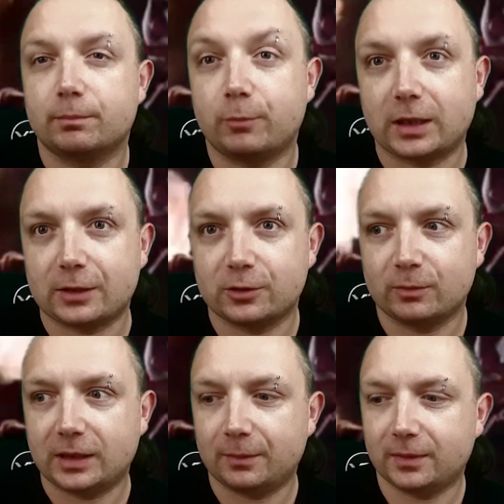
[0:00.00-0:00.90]
pokazują
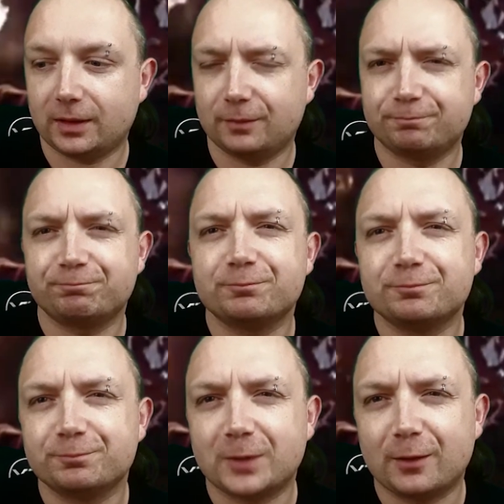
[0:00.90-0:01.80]
nam e,
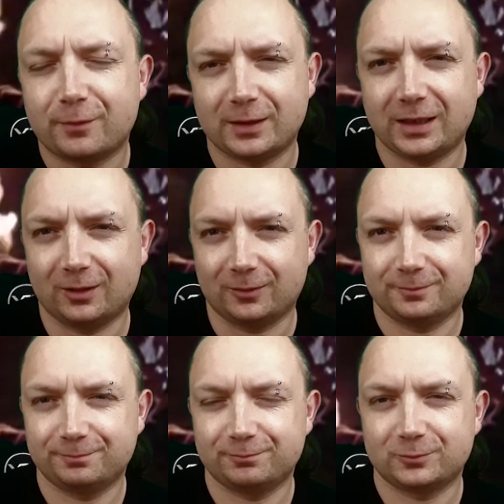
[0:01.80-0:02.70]
Freddiego,
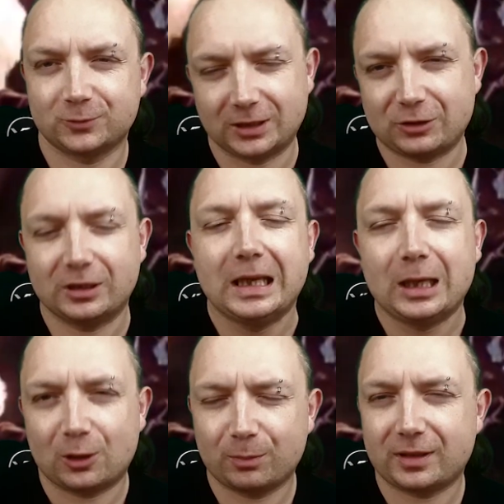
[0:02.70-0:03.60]
to znaczy
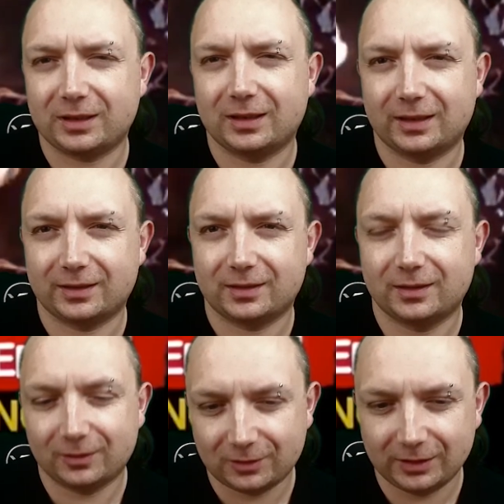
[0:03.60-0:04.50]
Robert England
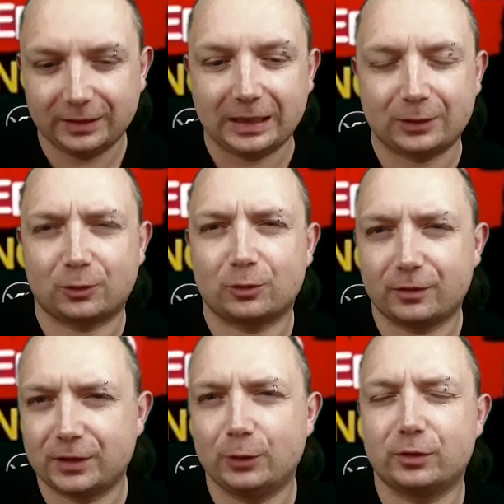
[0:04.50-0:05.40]
czyli aktor, który
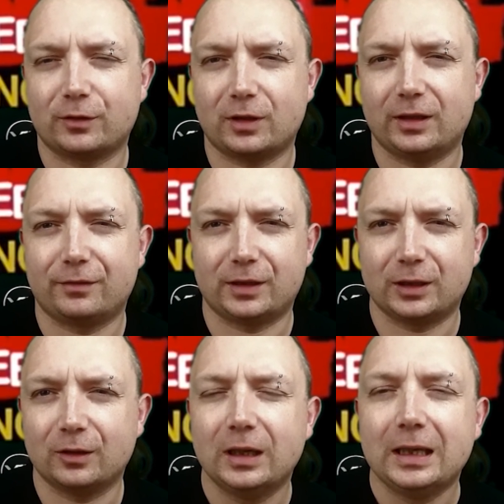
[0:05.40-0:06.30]
wcielił się w rolę
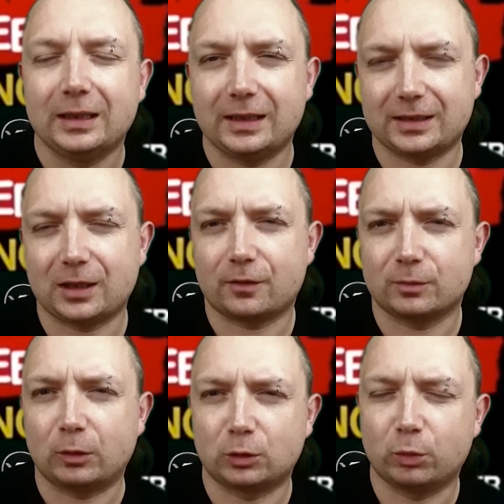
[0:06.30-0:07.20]
Frediego, jest kierowcą
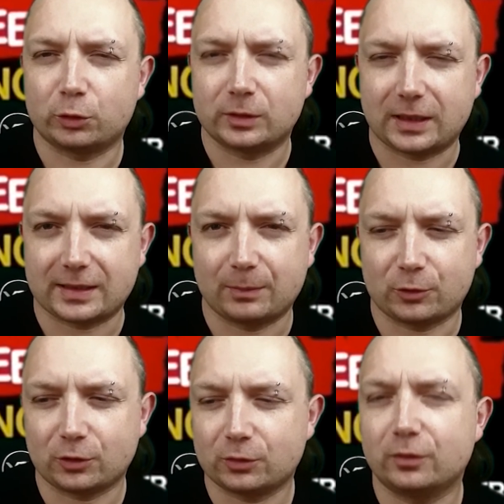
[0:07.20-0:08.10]
autobusu zaraz na
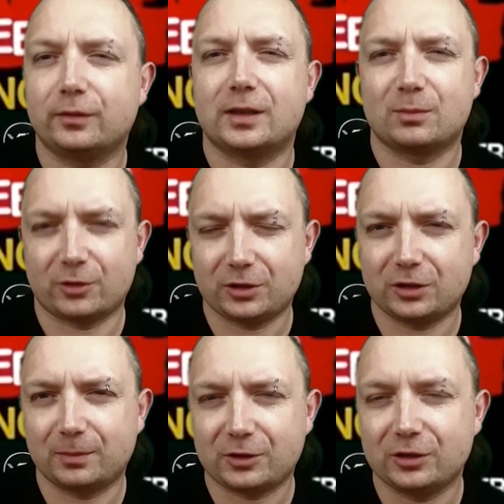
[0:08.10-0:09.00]
początku, więc możecie
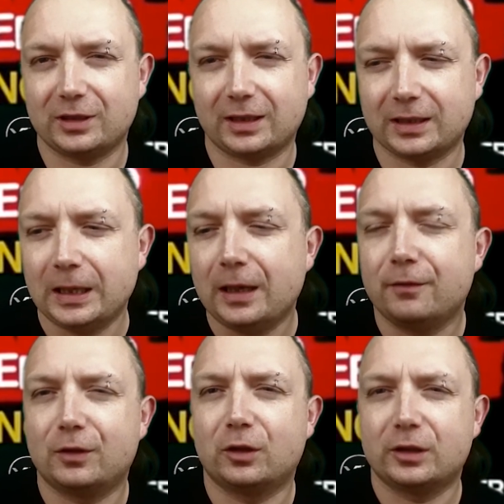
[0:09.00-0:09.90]
zobaczyć, jak
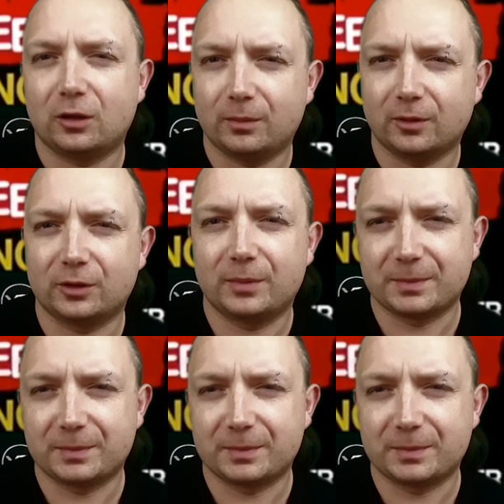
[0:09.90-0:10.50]
wygląda on bez